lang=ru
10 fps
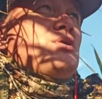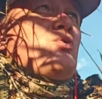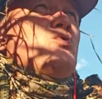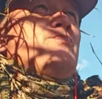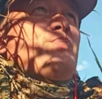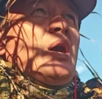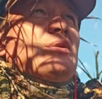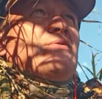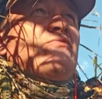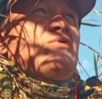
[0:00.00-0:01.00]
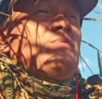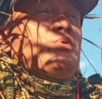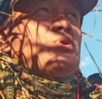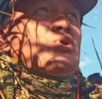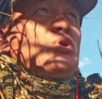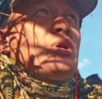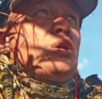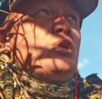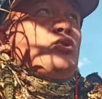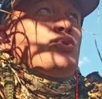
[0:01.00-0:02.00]
да хоть пять выбьешь,
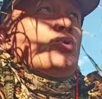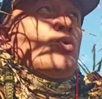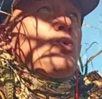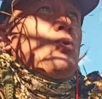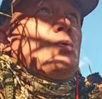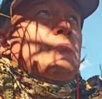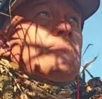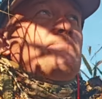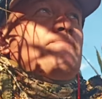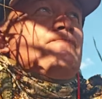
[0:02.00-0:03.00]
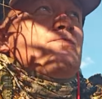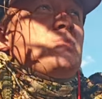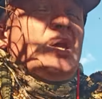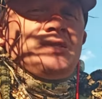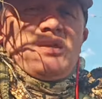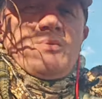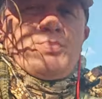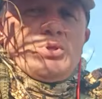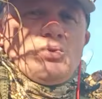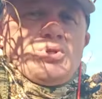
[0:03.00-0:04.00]
то это не
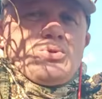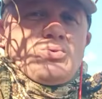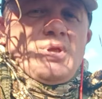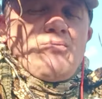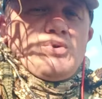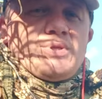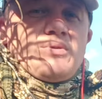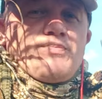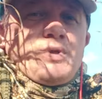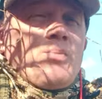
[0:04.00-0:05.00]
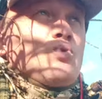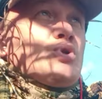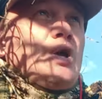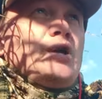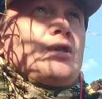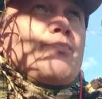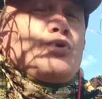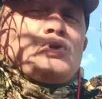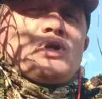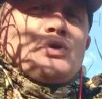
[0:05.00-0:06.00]
приносит удовольствия, потому что это
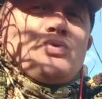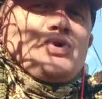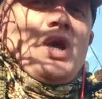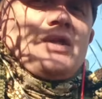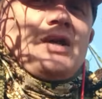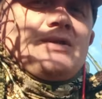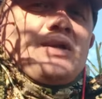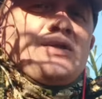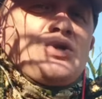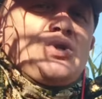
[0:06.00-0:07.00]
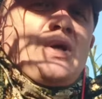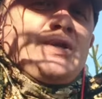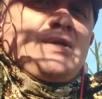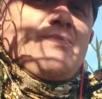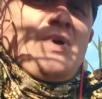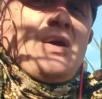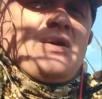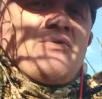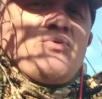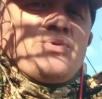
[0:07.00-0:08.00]
просто случайно она зашла на тебя,
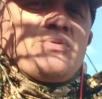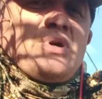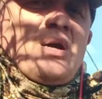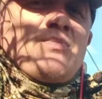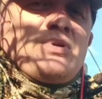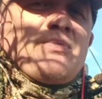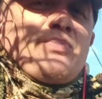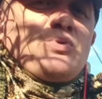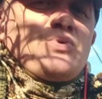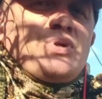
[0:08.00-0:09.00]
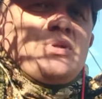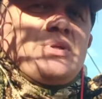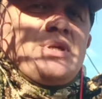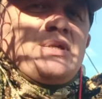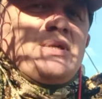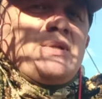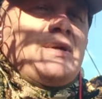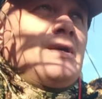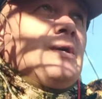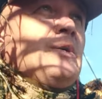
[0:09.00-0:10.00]
и вот как бы ты получил это дело.
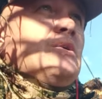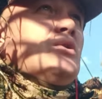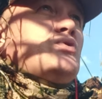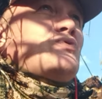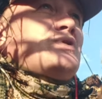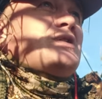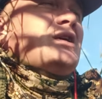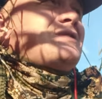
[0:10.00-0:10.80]
То есть